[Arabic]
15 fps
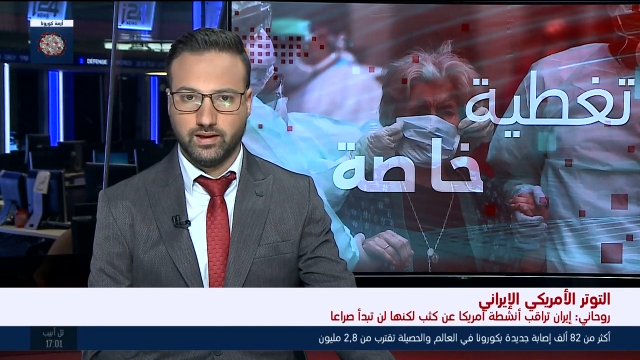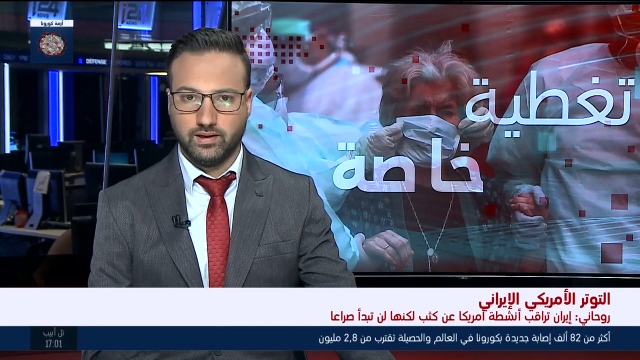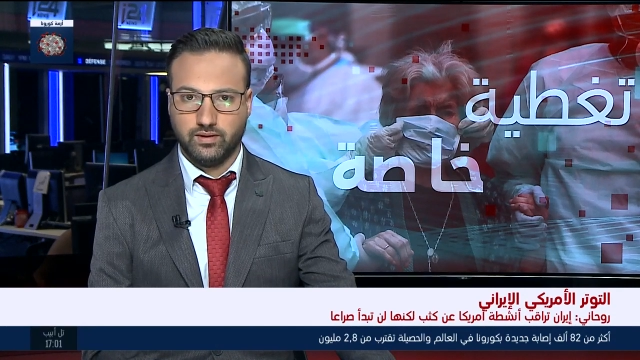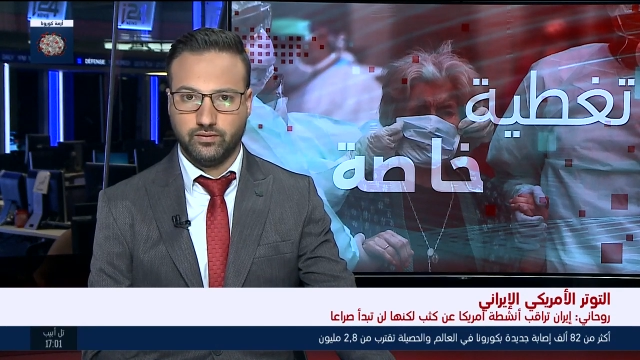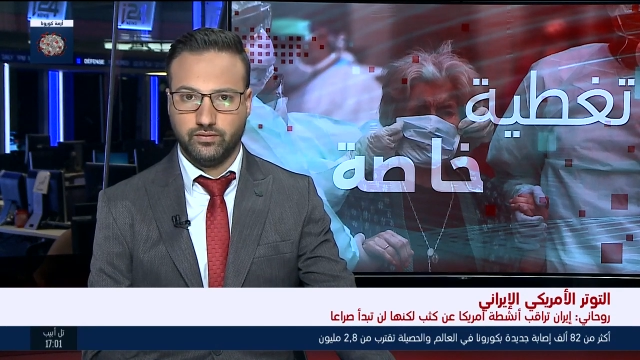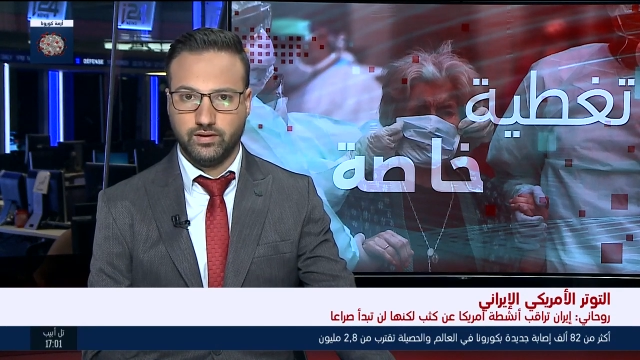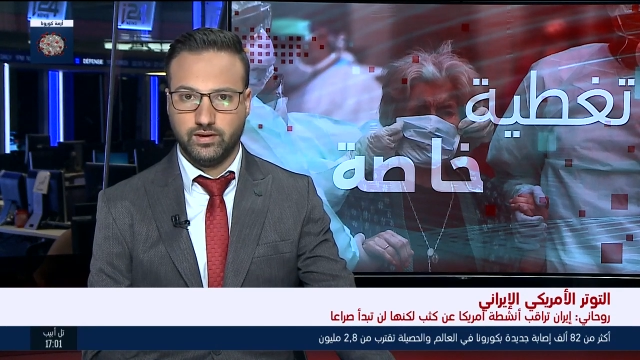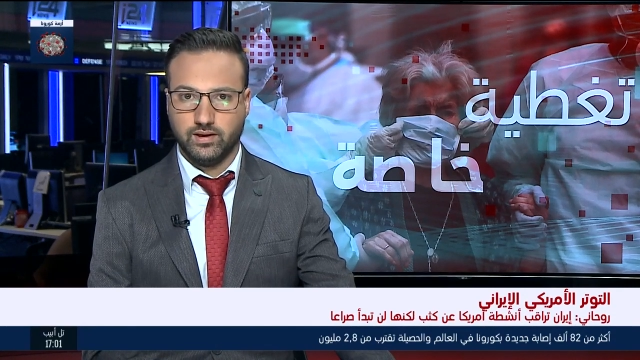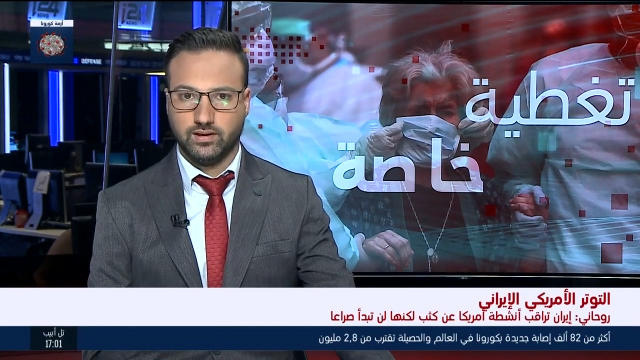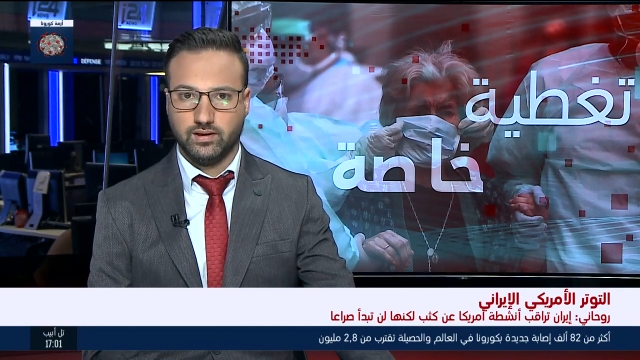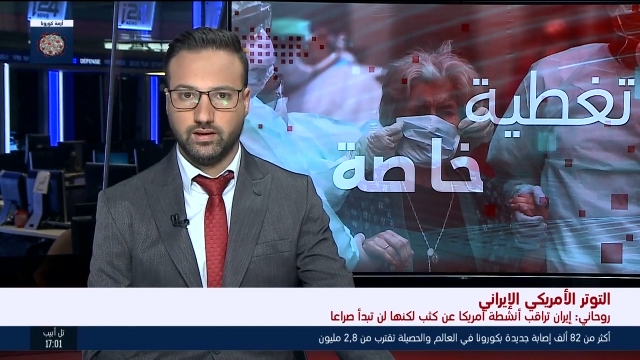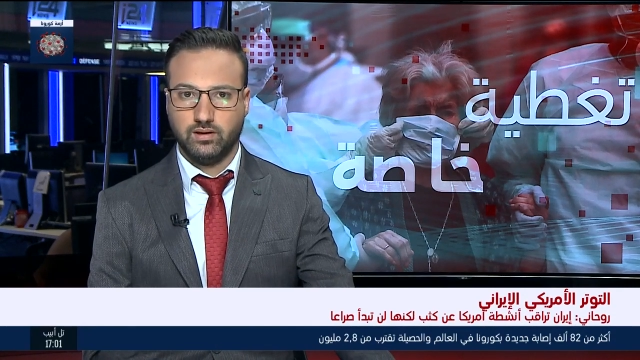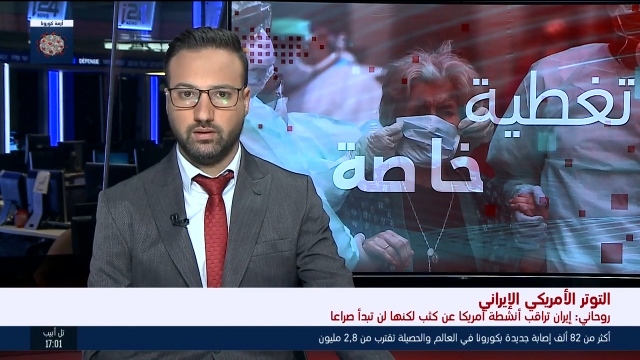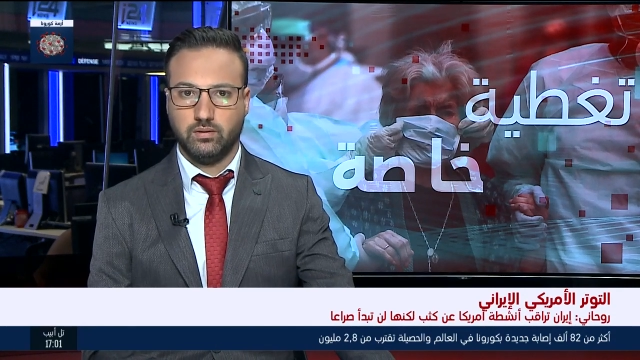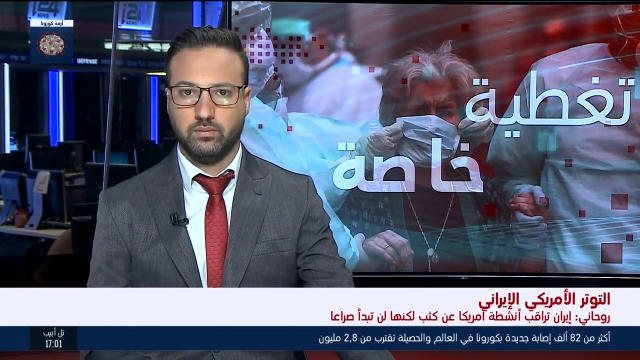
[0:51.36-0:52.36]

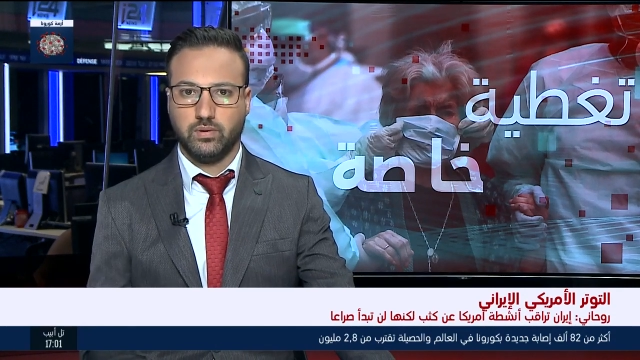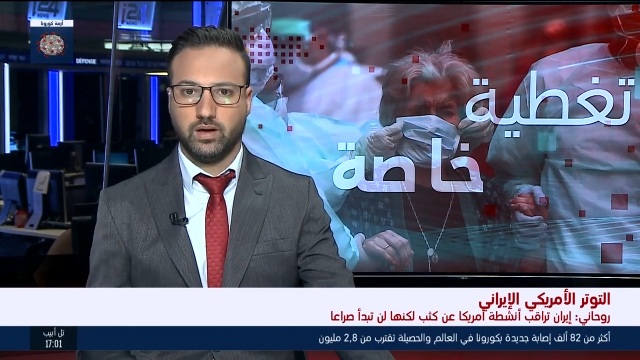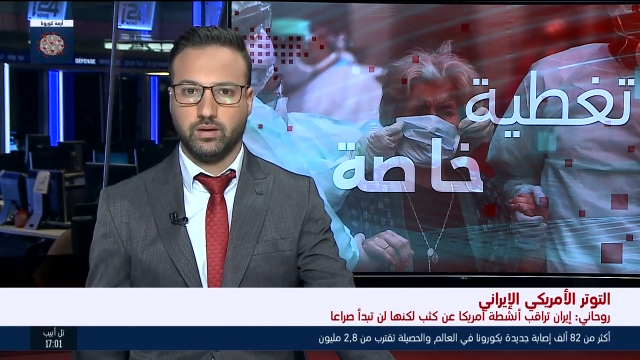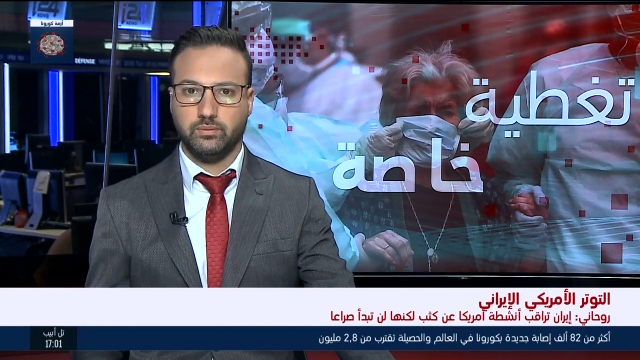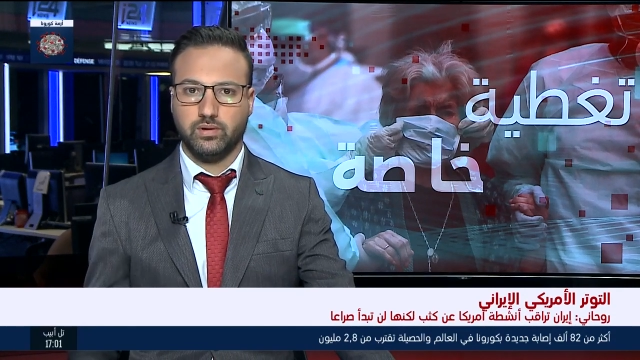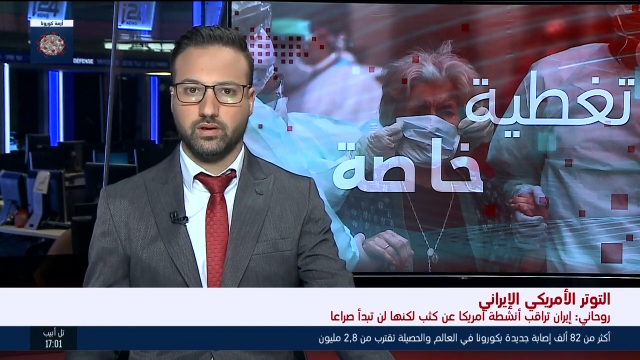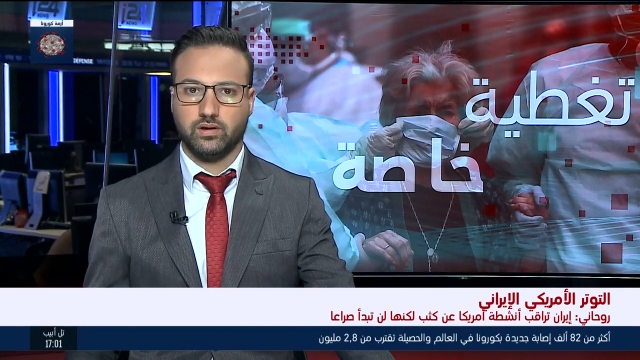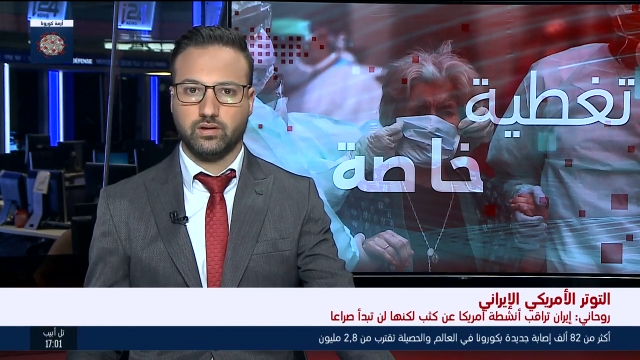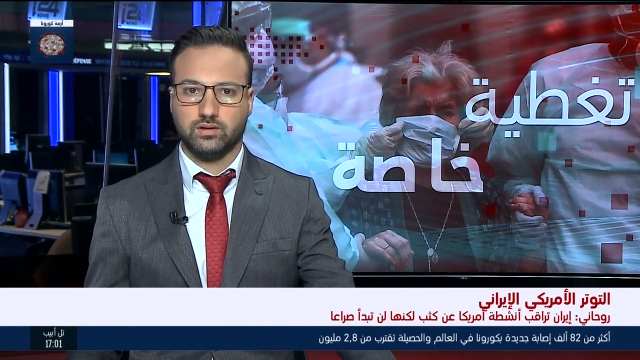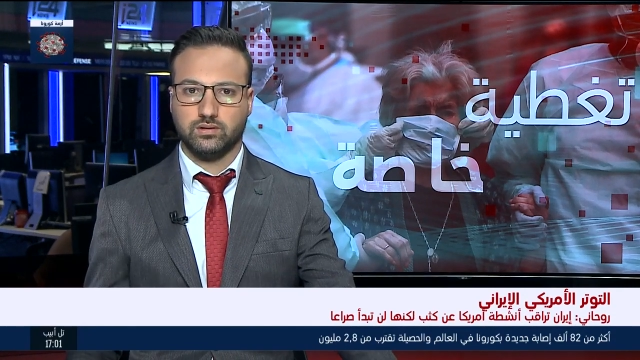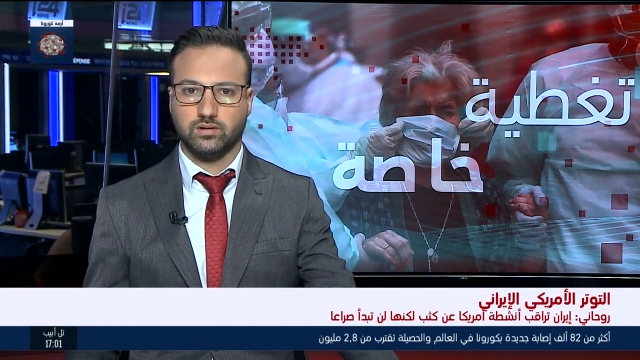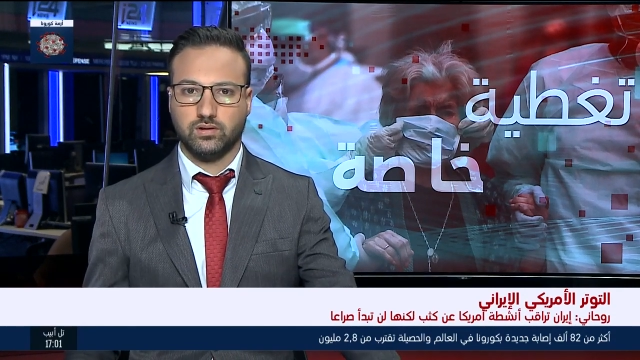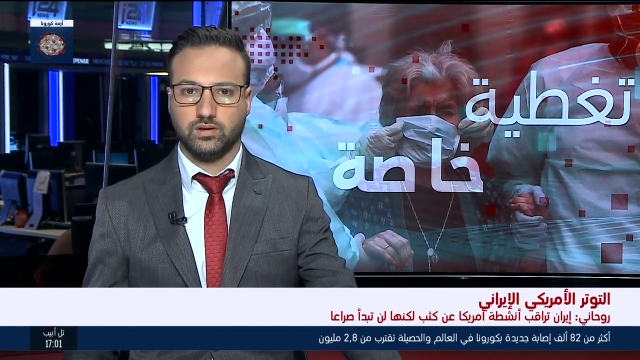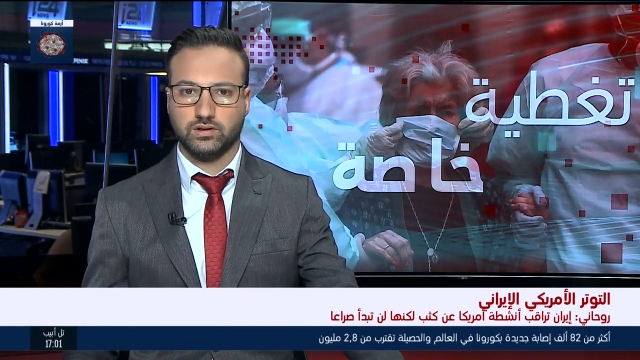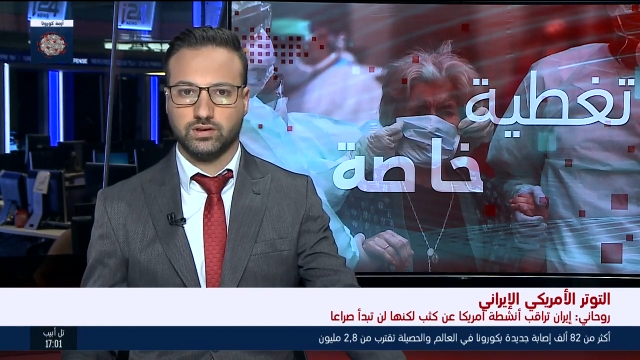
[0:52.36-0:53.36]
هاتفية مع أمير
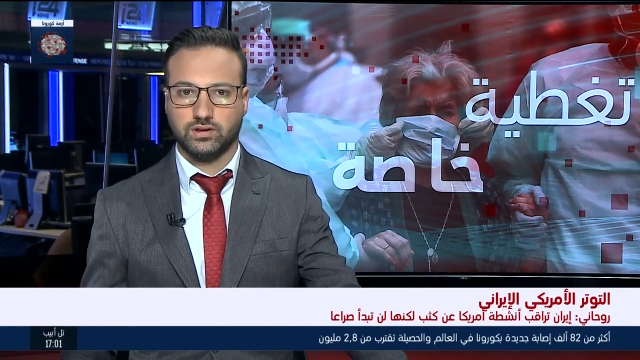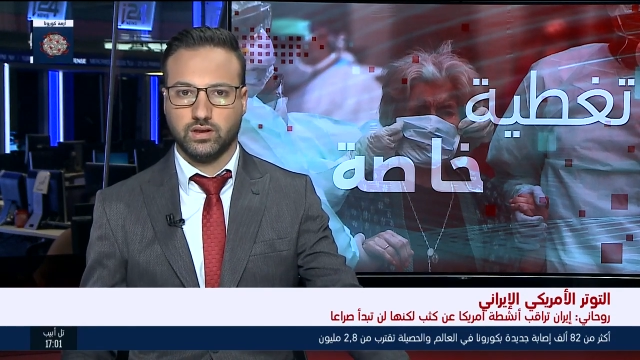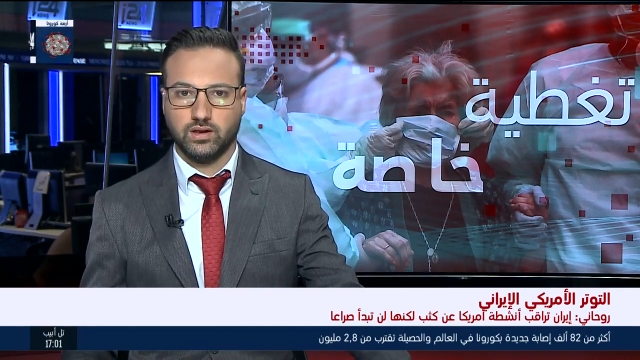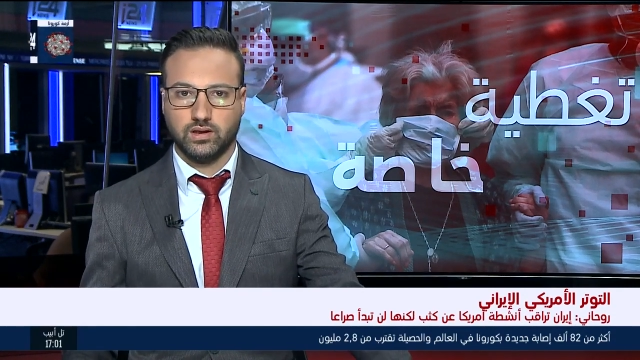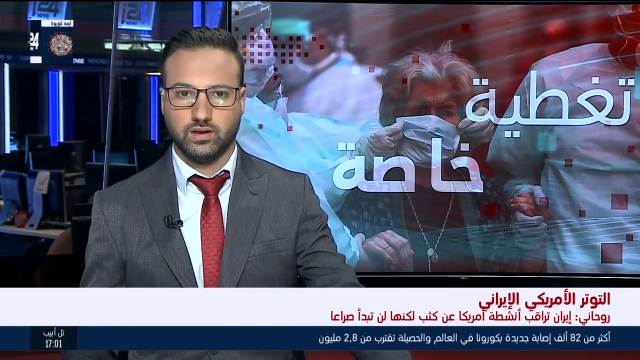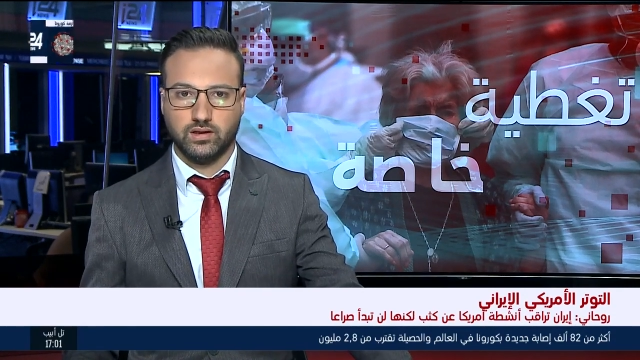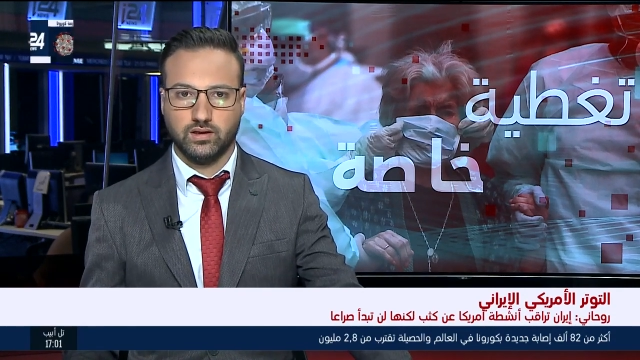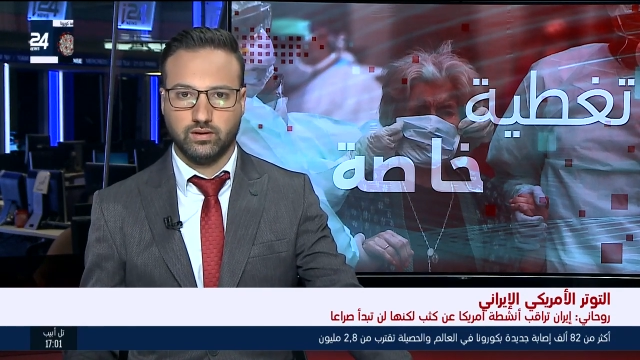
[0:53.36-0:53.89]
قطر الشيخ